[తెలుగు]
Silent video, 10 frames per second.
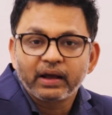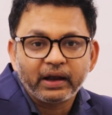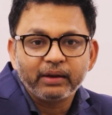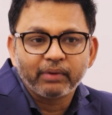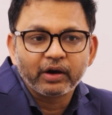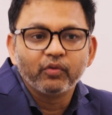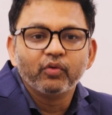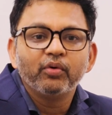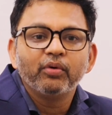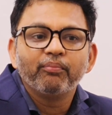కానీ మనం
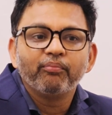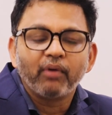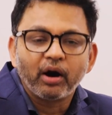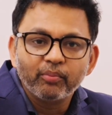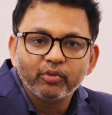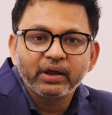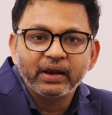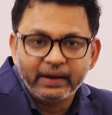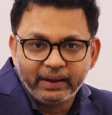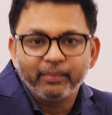మామూలుగా
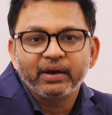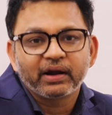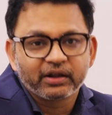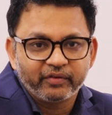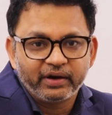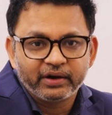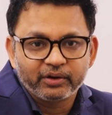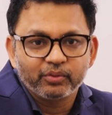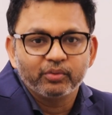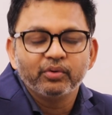లేమెన్కి
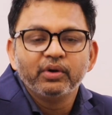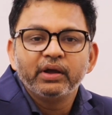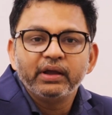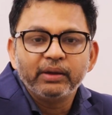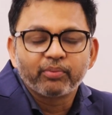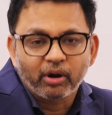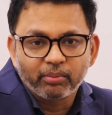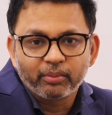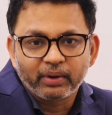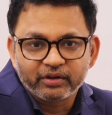అర్థమయ్యేటట్టు ఈ
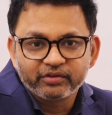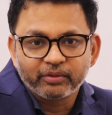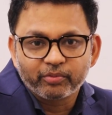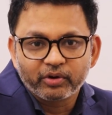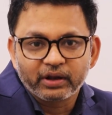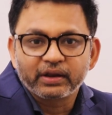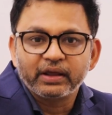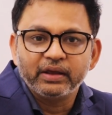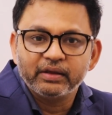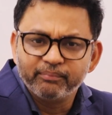ప్రాబ్లం అర్థం చెప్పుకోవడానికి
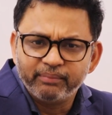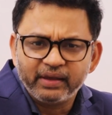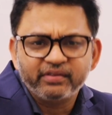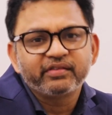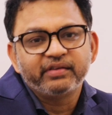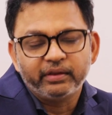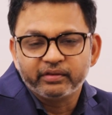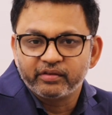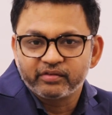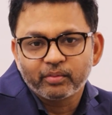బేసిక్
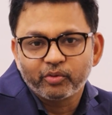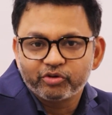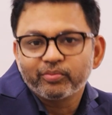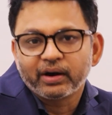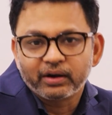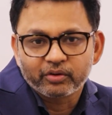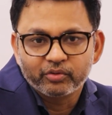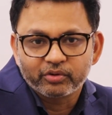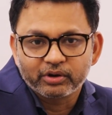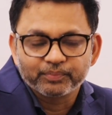స్టేజింగ్ సిస్టమ్ గురించి
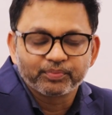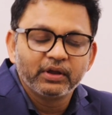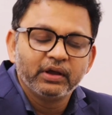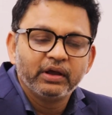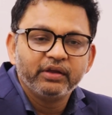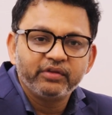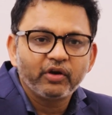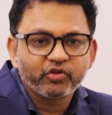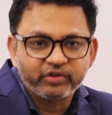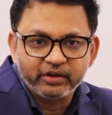మాట్లాడుకుంటున్నాం
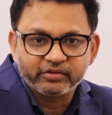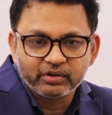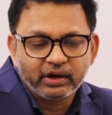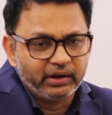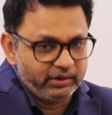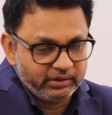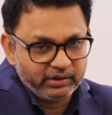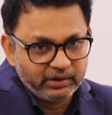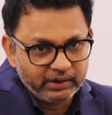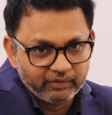జీరో స్టేజ్ అంటే
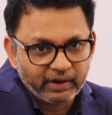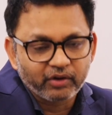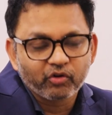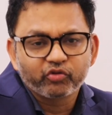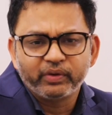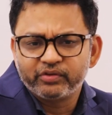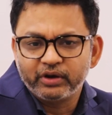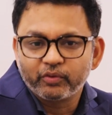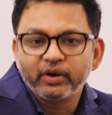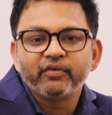వ్యారికోస్ వెయిన్స్
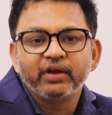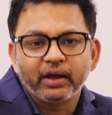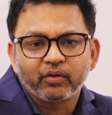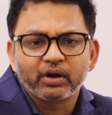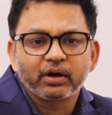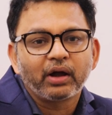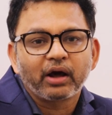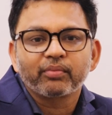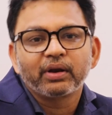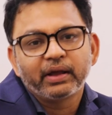ఎటువంటివి లేకుండా
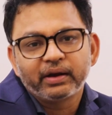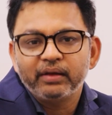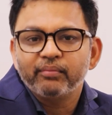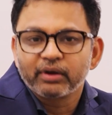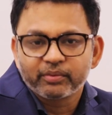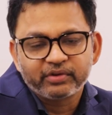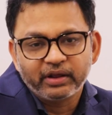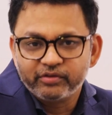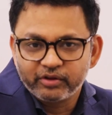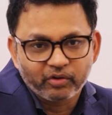నార్మల్ లెగ్ని మనం
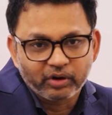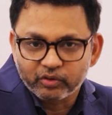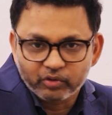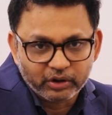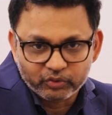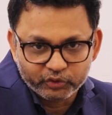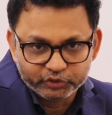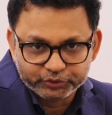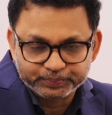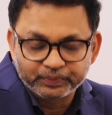స్టేజ్ జీరో అని కూడా
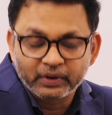అనుకోవచ్చు